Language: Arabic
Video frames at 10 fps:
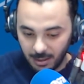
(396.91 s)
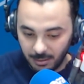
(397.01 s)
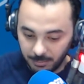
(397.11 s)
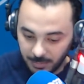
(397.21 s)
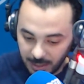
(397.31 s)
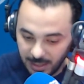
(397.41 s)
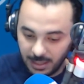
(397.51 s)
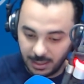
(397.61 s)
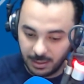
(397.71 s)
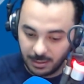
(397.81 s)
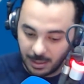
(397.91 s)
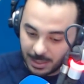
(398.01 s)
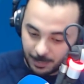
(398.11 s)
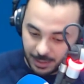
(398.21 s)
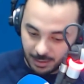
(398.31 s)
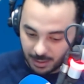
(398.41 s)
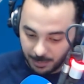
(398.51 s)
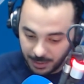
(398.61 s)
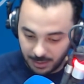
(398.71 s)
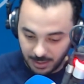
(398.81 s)
نخلي لك تعمل ابيل
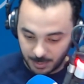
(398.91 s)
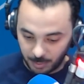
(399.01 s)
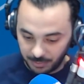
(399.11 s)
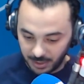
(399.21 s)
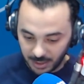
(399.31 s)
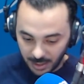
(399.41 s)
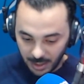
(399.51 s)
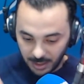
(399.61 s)
للعباد اللي يسمعوا فينا